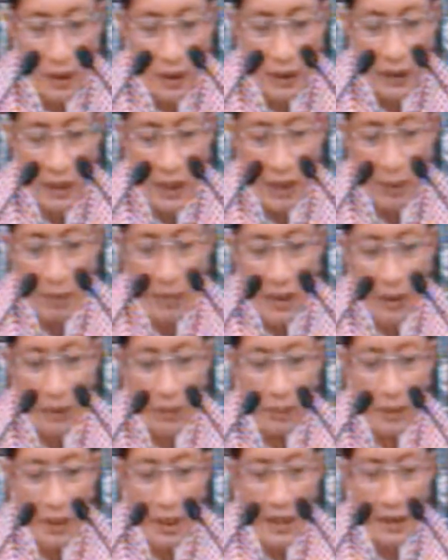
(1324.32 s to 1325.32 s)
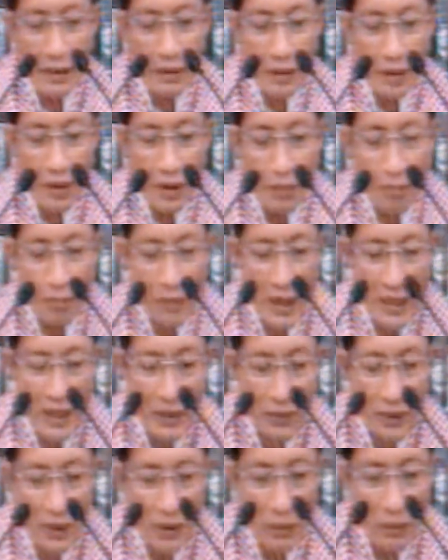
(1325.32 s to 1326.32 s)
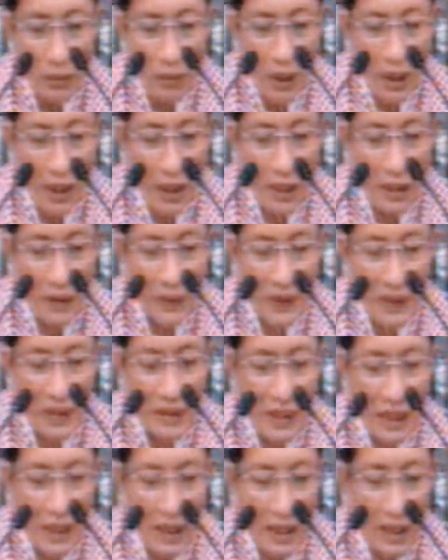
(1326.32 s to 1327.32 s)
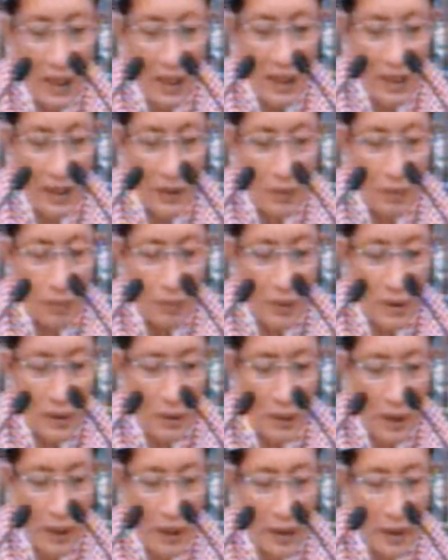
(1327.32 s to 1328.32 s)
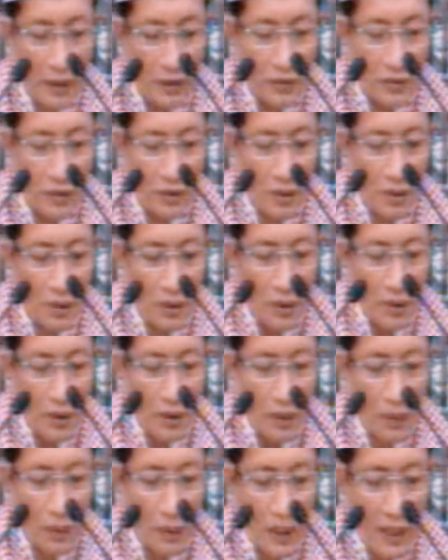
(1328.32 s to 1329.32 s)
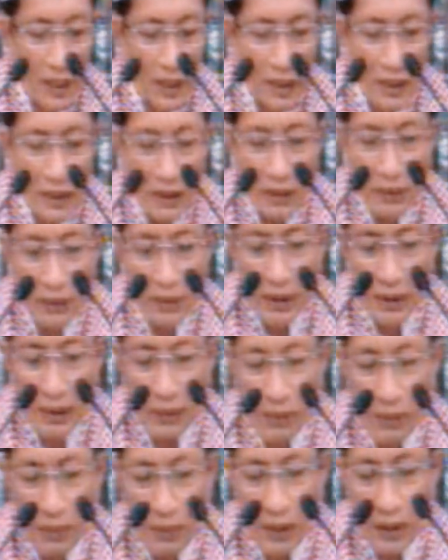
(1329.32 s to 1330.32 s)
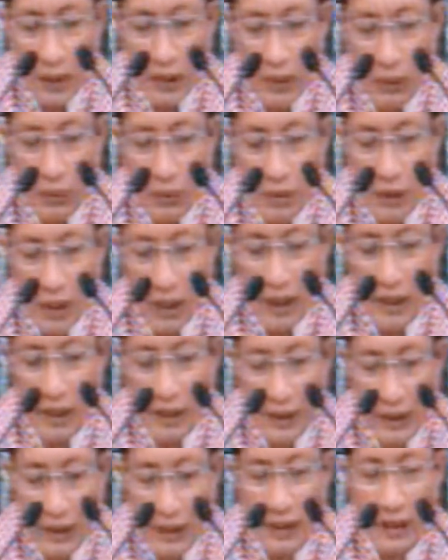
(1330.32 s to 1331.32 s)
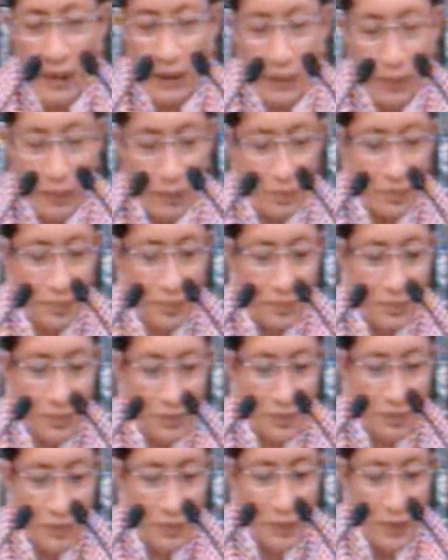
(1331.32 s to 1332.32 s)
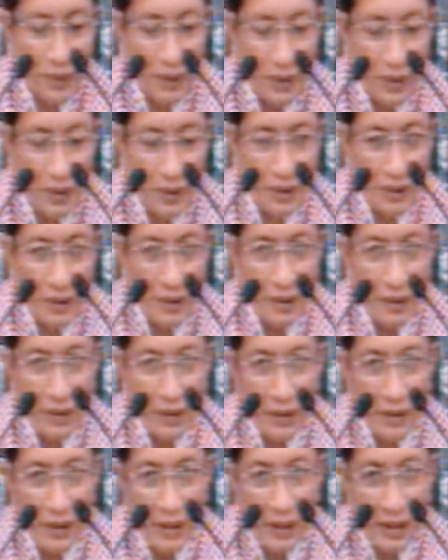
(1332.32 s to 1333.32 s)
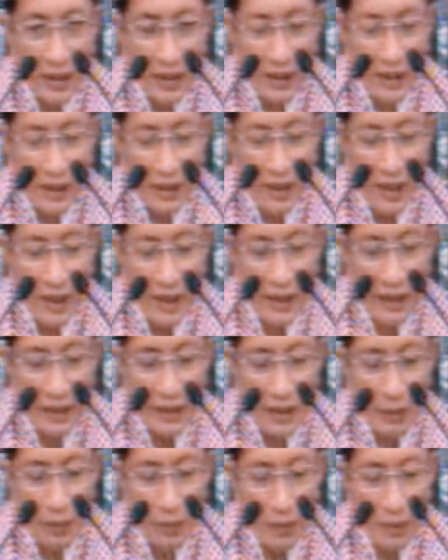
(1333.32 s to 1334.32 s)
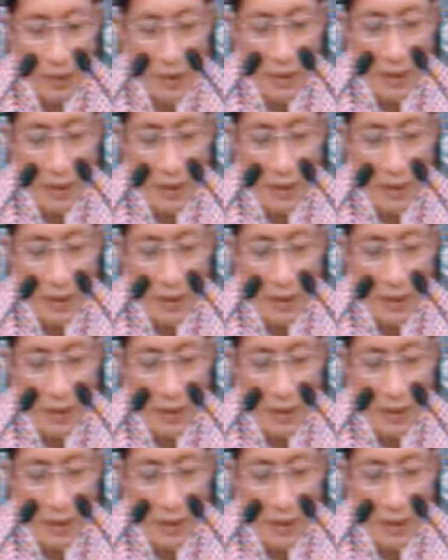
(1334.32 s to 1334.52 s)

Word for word: Di dalam Al-Qur'an, "Ma yuridullaha liyaj'ala 'alaikum min haraj, walakin yuridu liyutahhirakum." Nah, ini hayati, Bu.